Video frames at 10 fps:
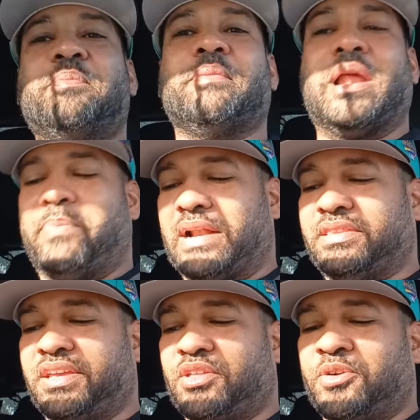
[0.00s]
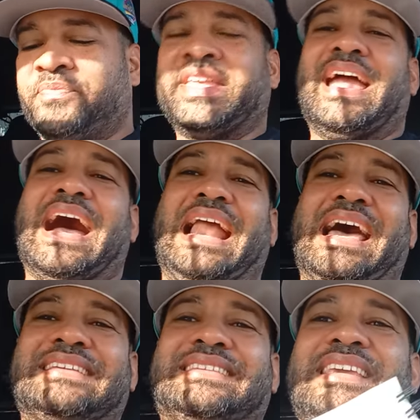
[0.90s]
el primer partido a
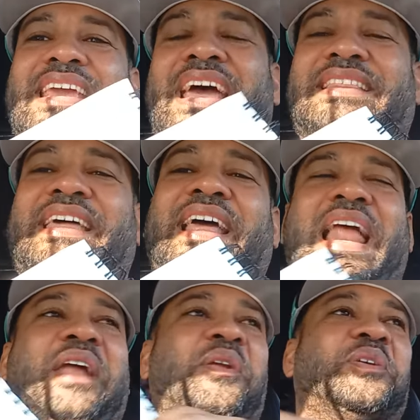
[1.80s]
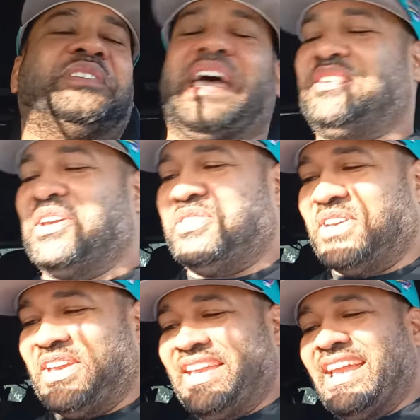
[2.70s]
las 7 de la noche. Ay,
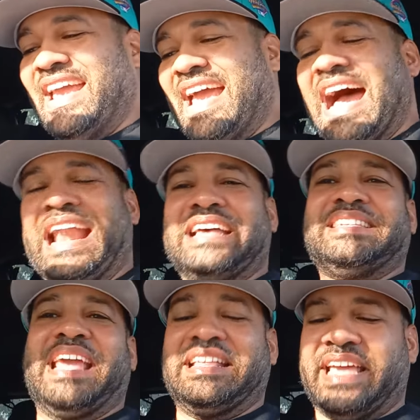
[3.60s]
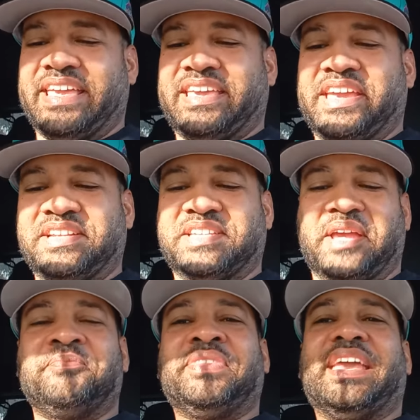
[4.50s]
chichi. A las 7 y
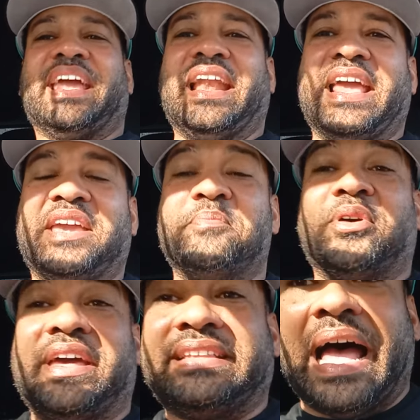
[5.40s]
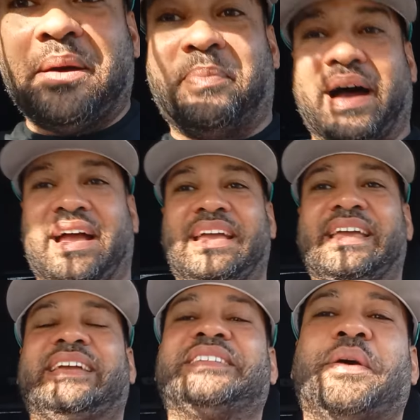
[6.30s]
15. El equipo de Tampa
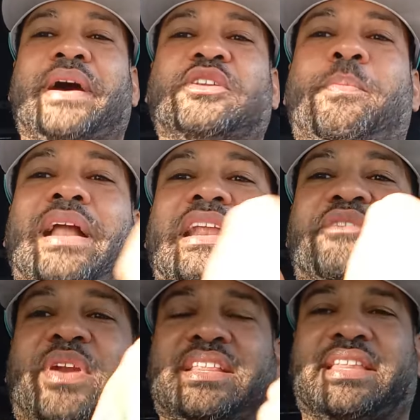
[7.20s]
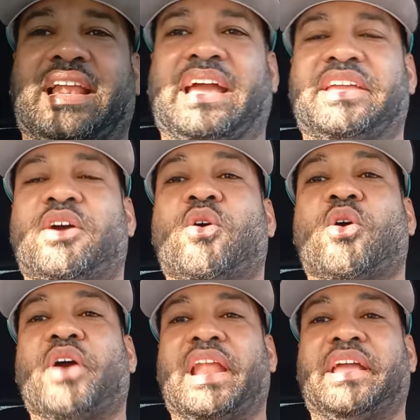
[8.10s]
que se va a topar de frente en el callejón
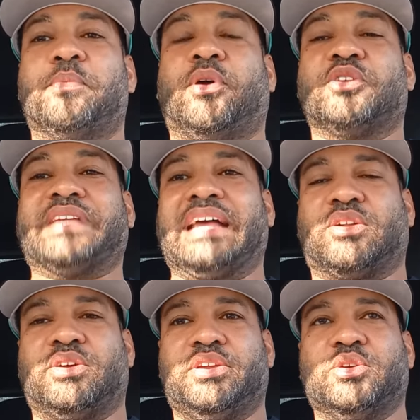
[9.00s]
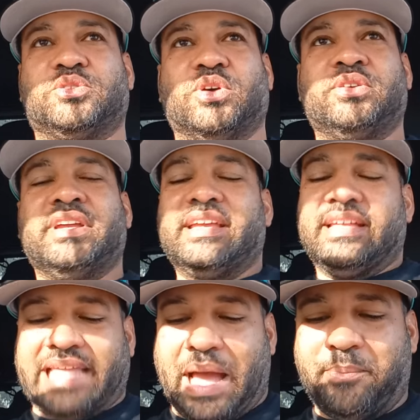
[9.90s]
con el equipo los Astros de Houston.
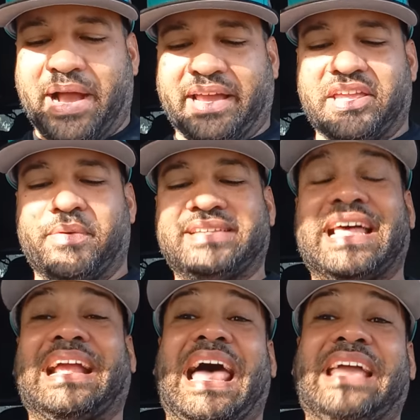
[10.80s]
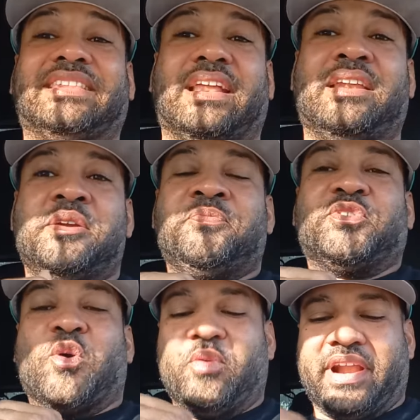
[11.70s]
Tampa que lleva a Zach Leiter
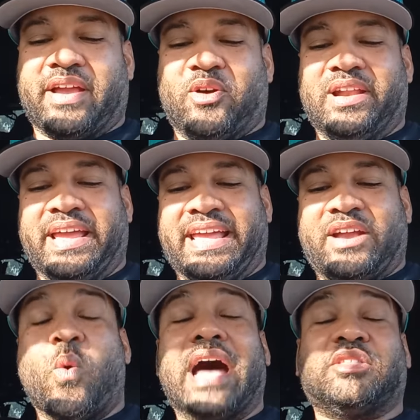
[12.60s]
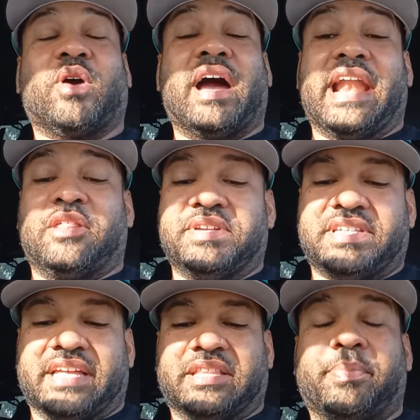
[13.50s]
con un récord de 4 ganados y
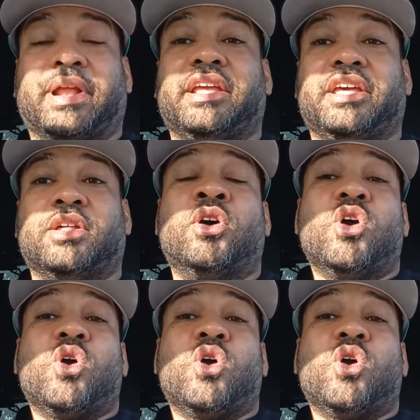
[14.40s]
7 perdidos,